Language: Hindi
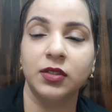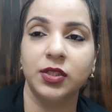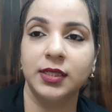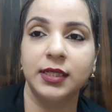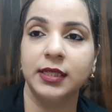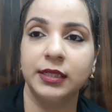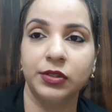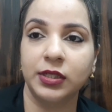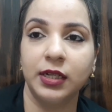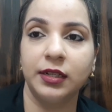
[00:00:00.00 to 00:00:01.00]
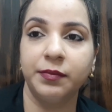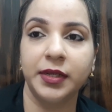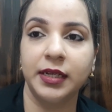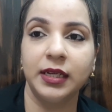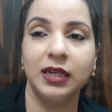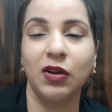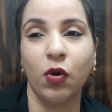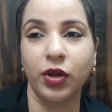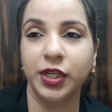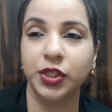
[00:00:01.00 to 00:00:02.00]
जैसे उस कलर में है
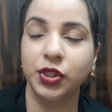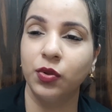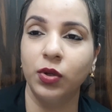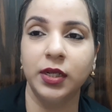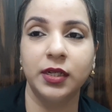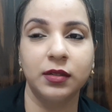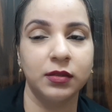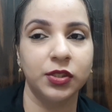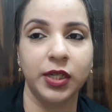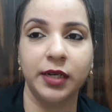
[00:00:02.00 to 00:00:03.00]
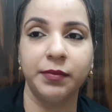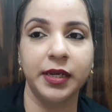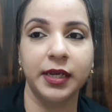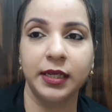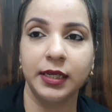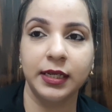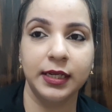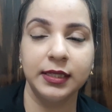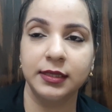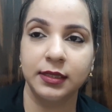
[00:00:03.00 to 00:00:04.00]
ऑरेंज गोल्डन शेड में है ये
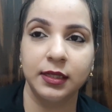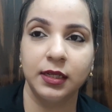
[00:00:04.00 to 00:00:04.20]
गाइस